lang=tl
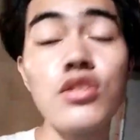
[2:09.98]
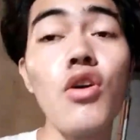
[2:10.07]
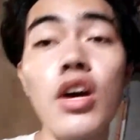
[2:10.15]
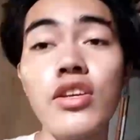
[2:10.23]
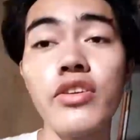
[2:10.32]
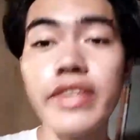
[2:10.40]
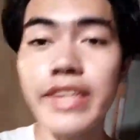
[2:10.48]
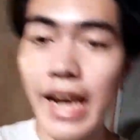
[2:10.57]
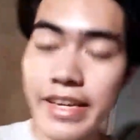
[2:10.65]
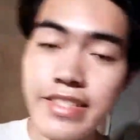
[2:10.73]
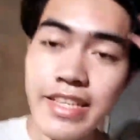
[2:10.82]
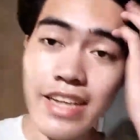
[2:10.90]
So, ngayon
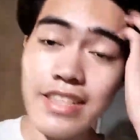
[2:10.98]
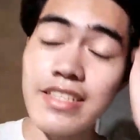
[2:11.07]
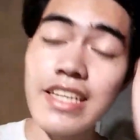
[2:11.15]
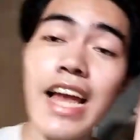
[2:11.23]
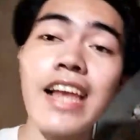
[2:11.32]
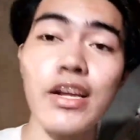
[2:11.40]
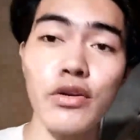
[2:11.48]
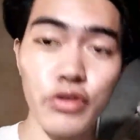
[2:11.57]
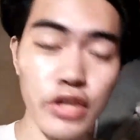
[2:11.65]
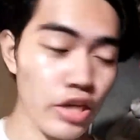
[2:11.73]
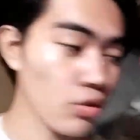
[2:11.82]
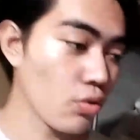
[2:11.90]
guys, na sinalang
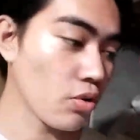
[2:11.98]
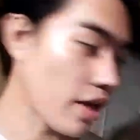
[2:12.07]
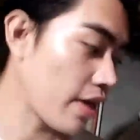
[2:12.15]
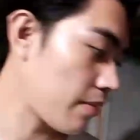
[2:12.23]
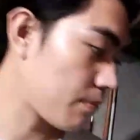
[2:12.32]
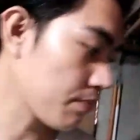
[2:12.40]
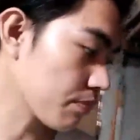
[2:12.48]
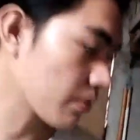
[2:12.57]
ko na yung um,